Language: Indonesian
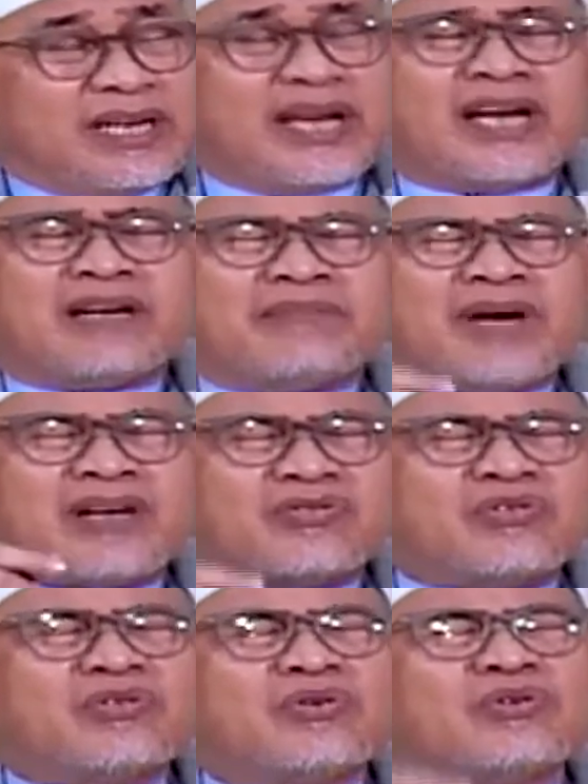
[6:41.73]
dengan
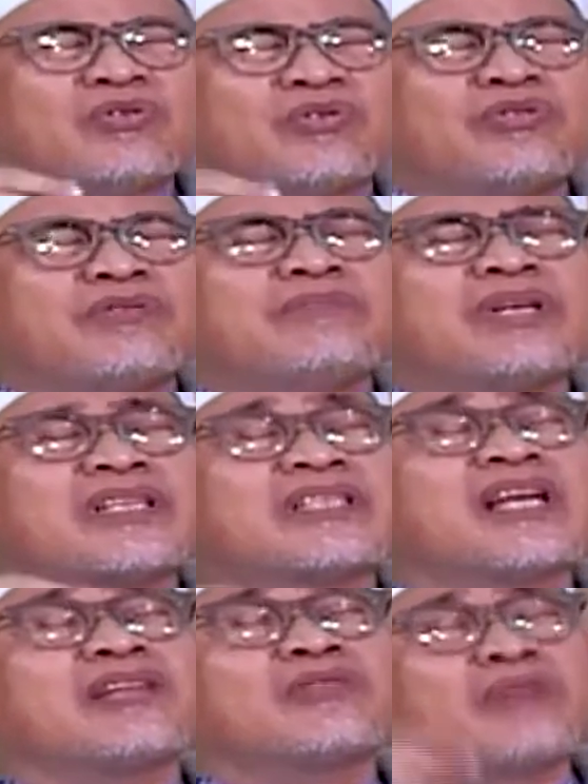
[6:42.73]
maksud untuk
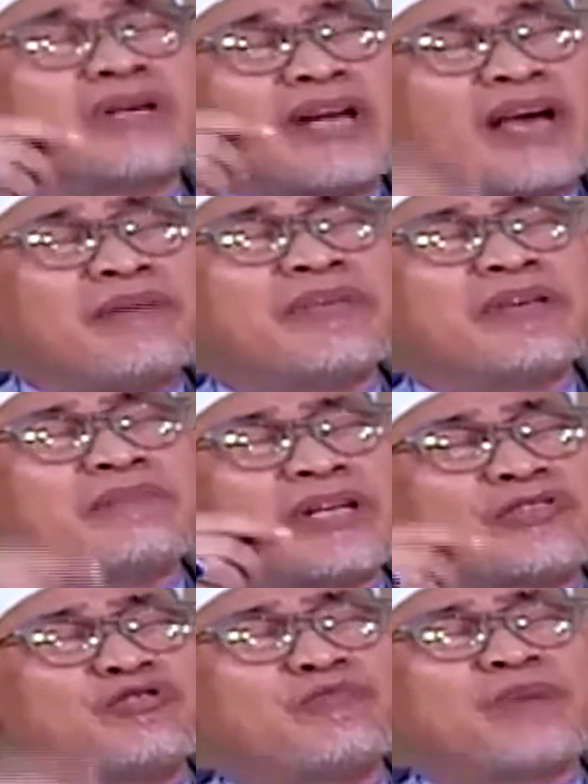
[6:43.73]
bersilaturahmi
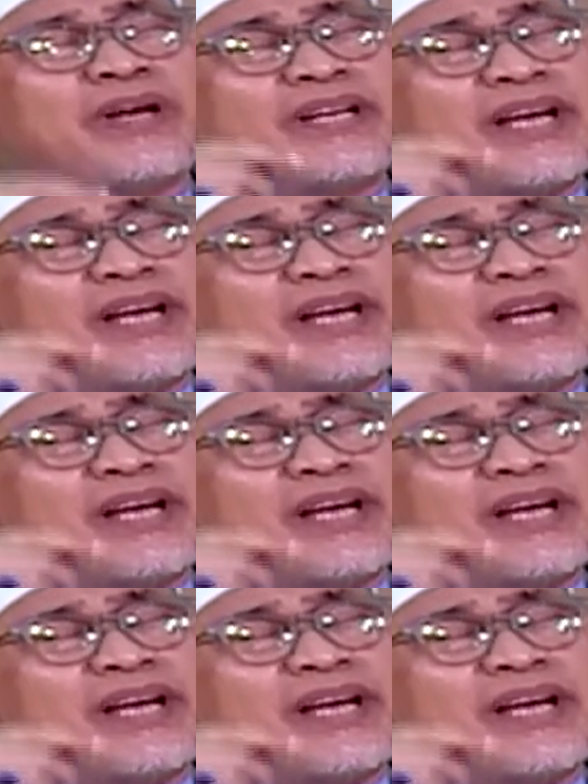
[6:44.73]
berjumpa